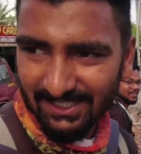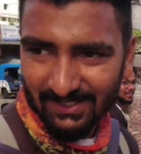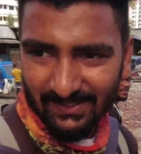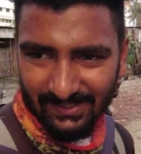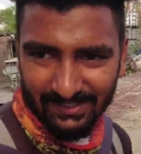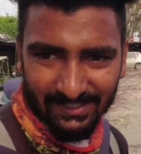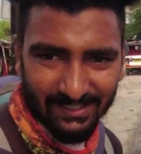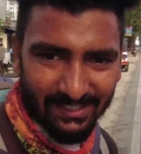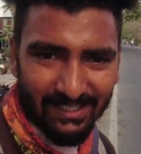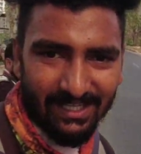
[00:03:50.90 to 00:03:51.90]
चलो
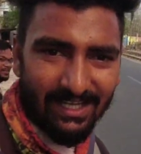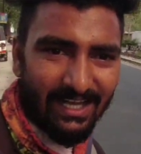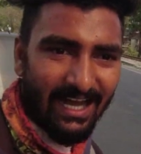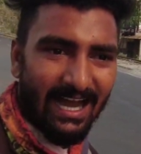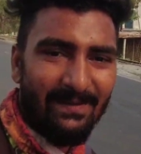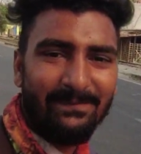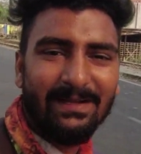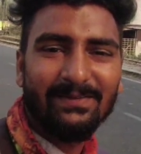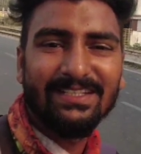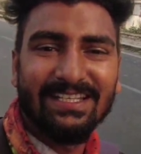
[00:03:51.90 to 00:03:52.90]

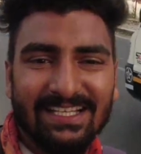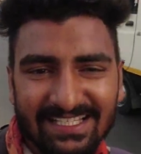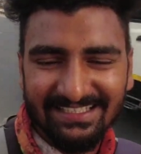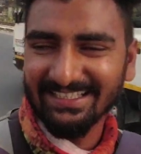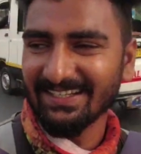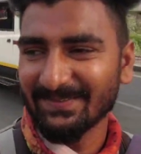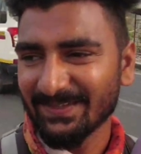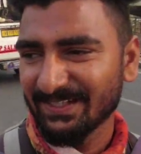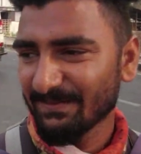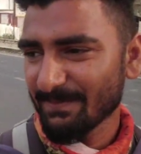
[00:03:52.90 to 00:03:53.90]
आपका भी देख लेते हैं
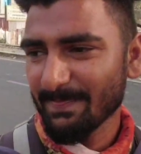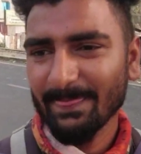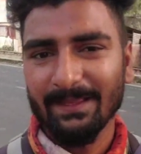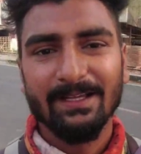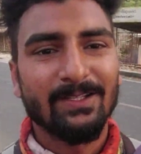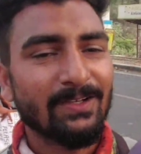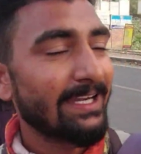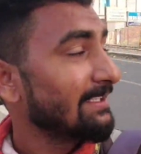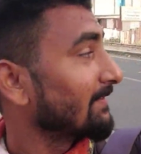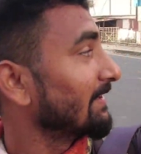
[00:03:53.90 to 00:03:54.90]
आप
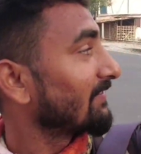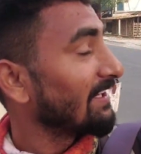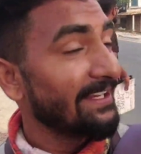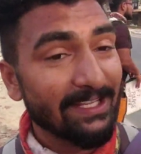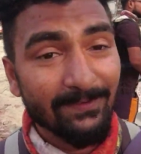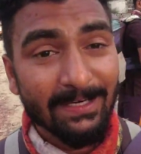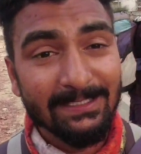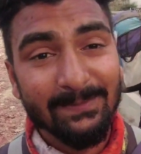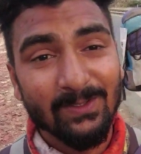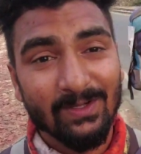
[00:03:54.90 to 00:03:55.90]
तो भाई जब लिफ्ट लेने के
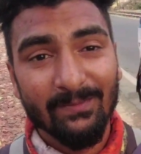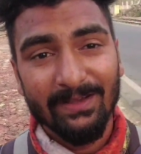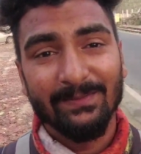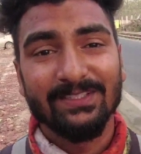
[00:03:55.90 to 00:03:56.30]
बाद ही मिलूंगा मैं